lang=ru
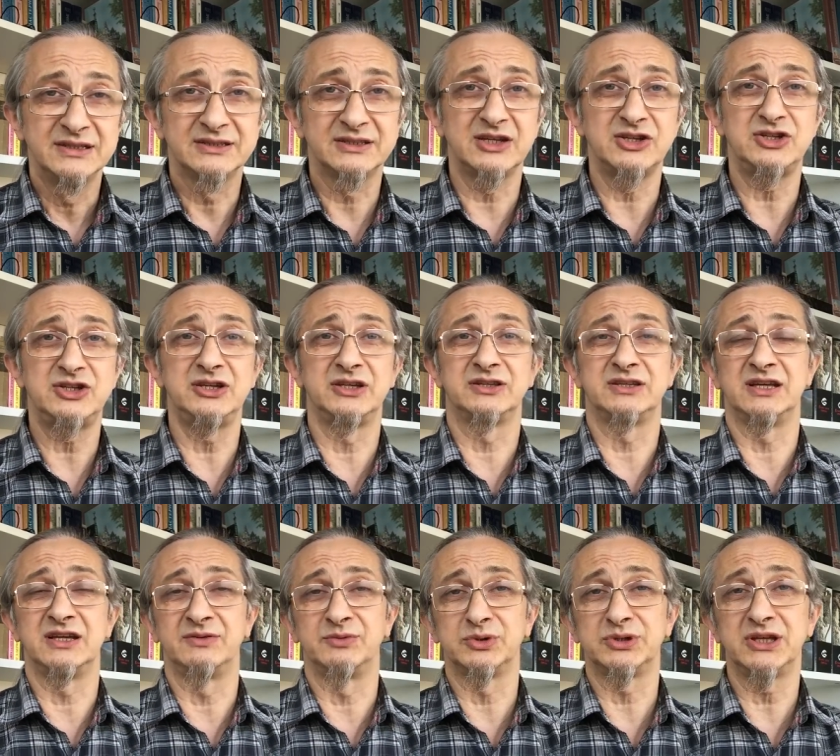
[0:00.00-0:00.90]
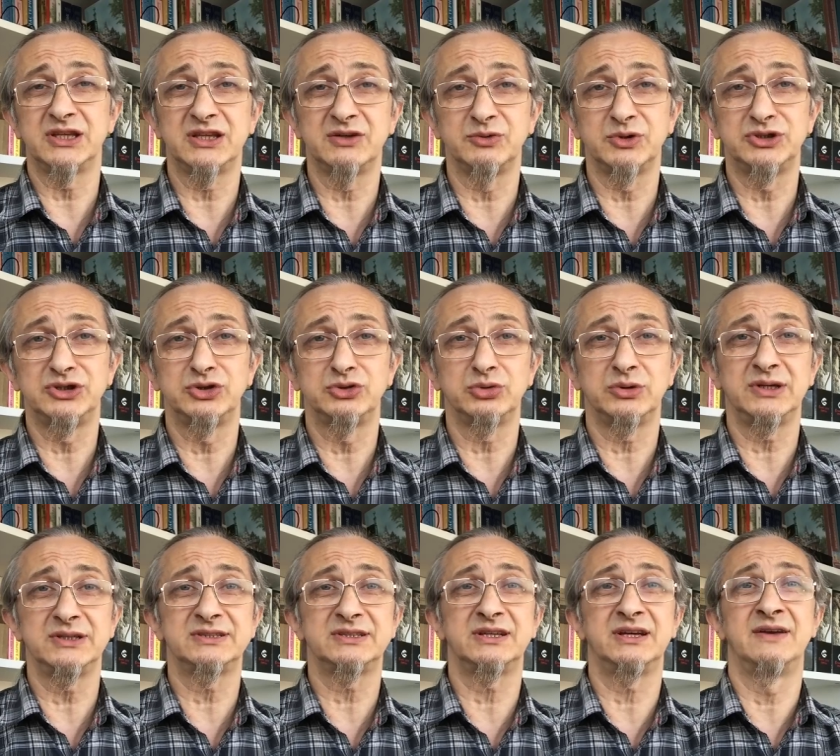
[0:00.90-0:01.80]
защитная. Вот эта вот
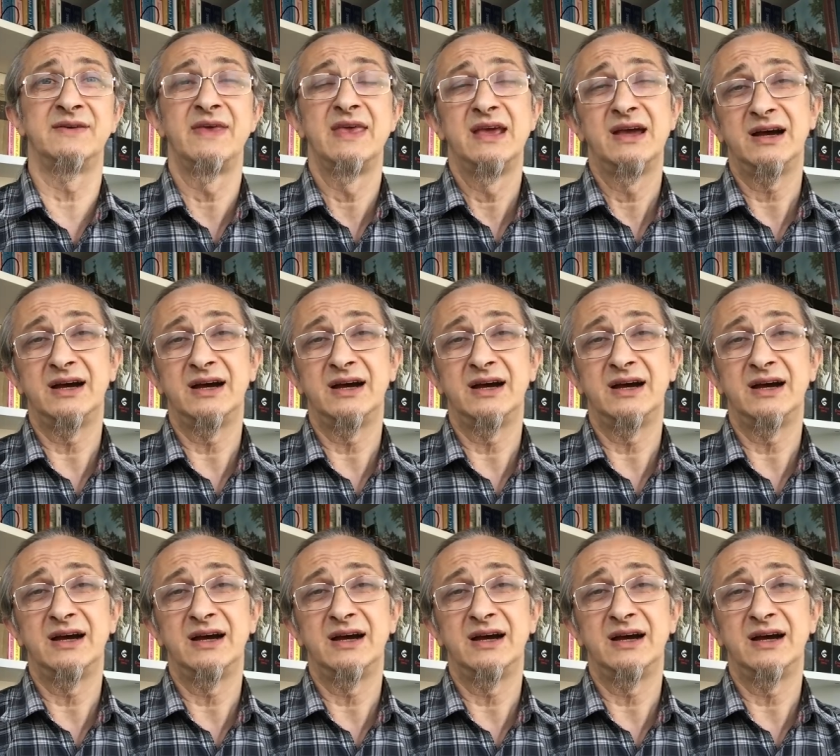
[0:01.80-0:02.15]
ситуация,